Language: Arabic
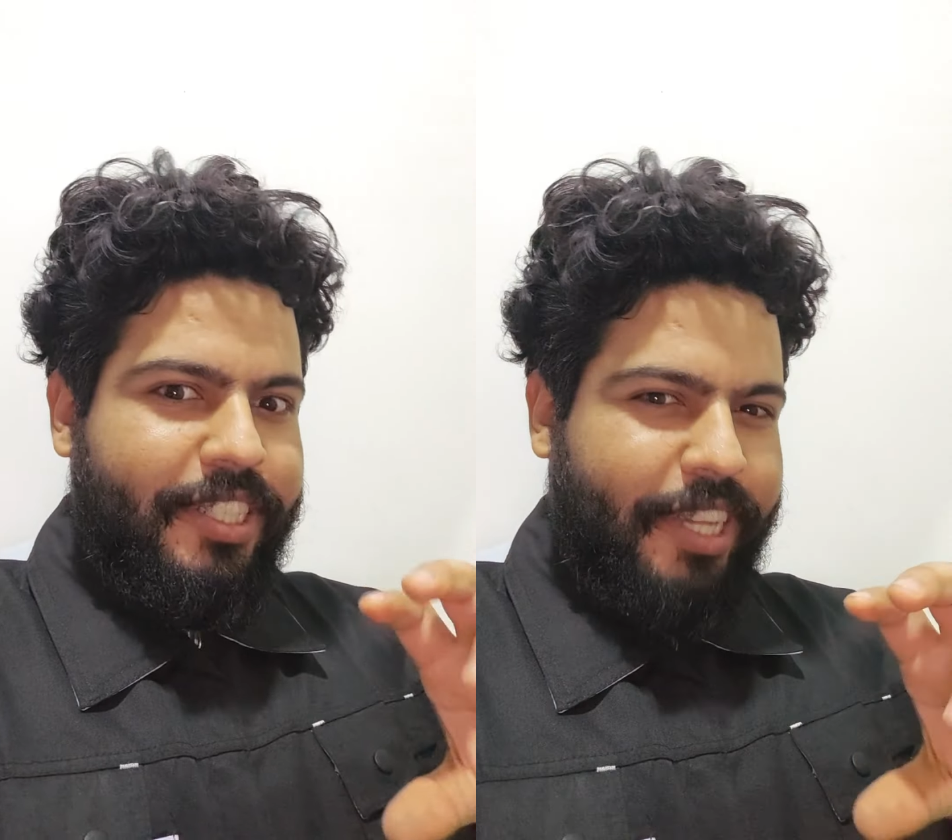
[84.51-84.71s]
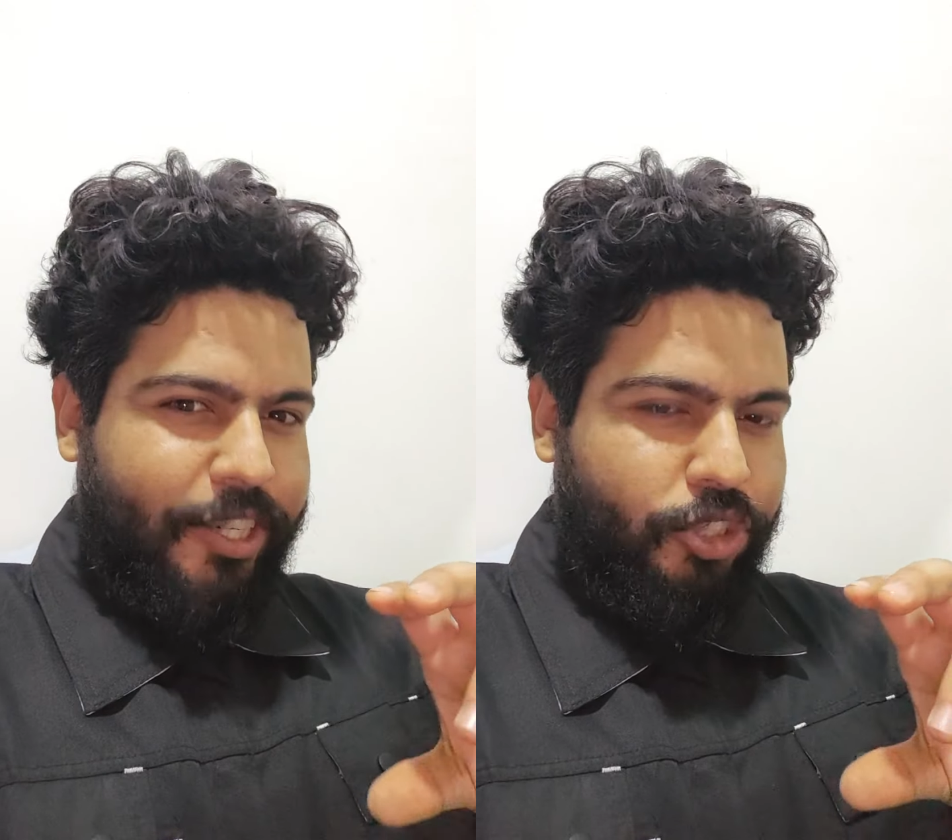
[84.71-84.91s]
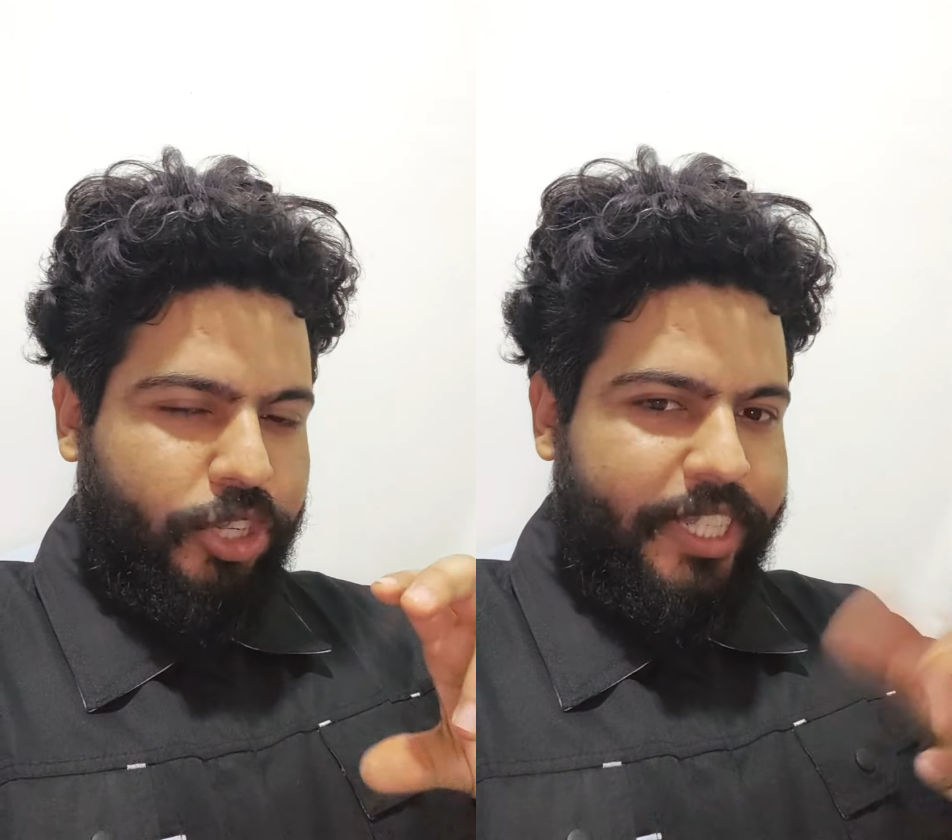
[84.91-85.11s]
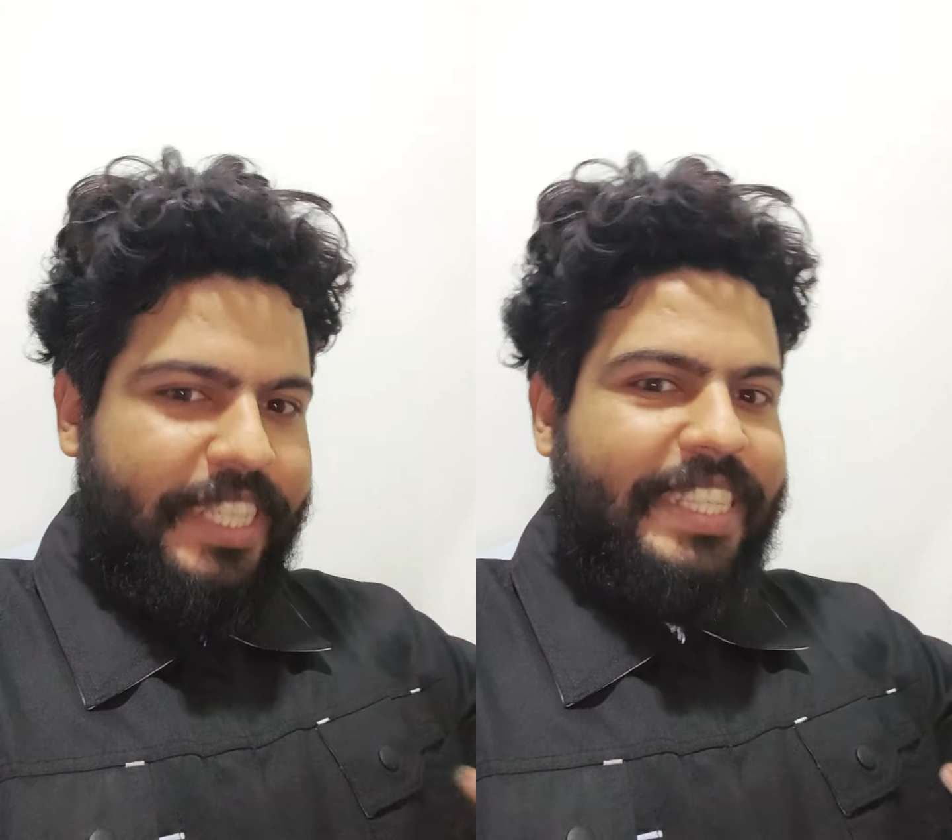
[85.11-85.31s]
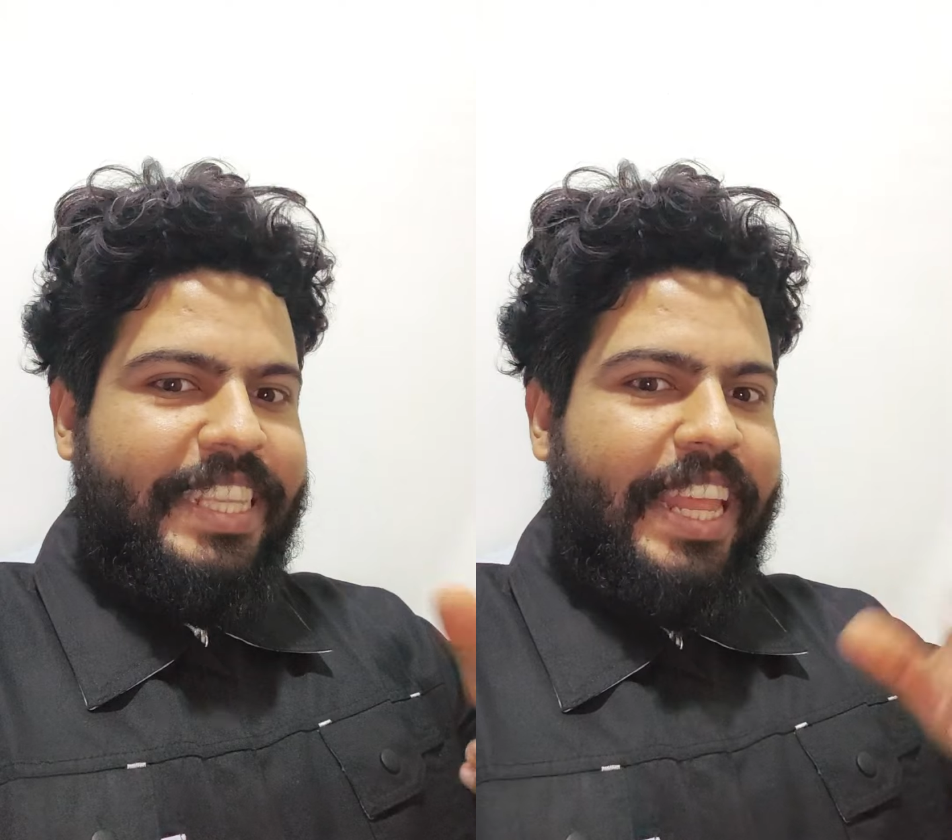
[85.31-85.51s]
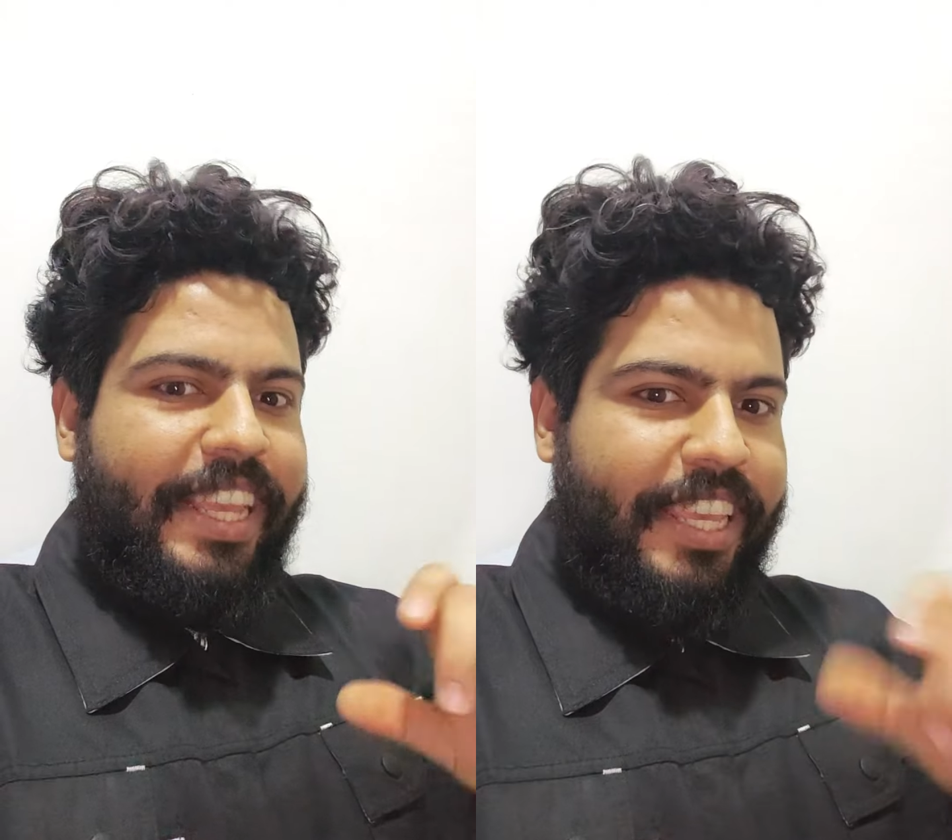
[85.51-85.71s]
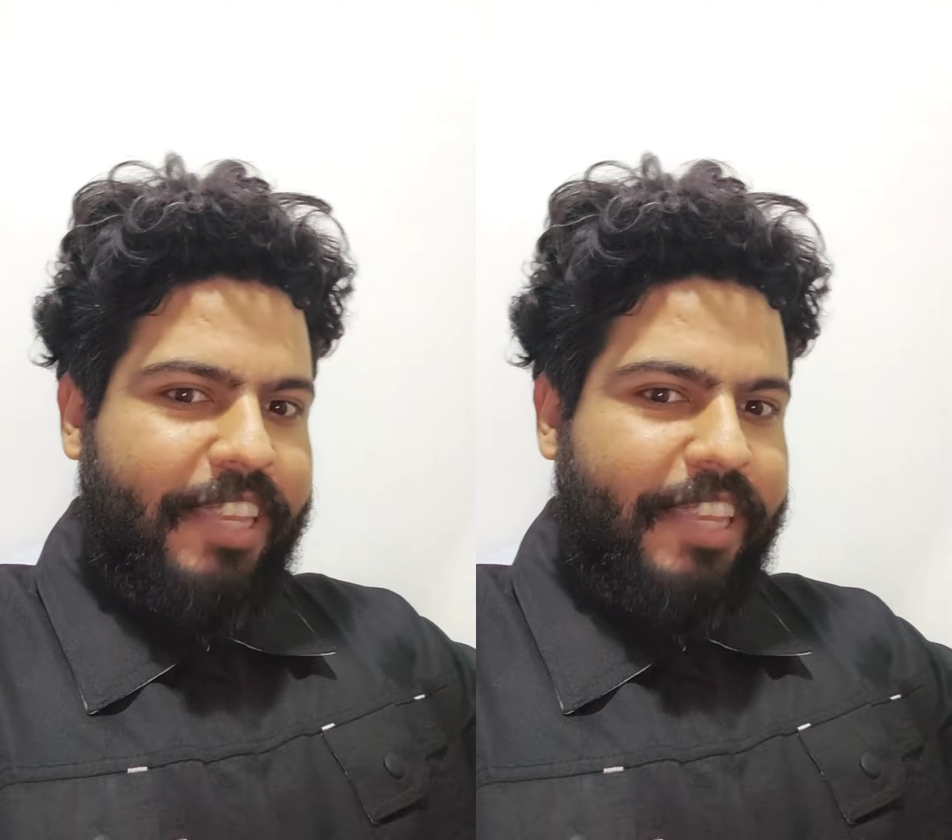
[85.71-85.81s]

يعني شلون يزلق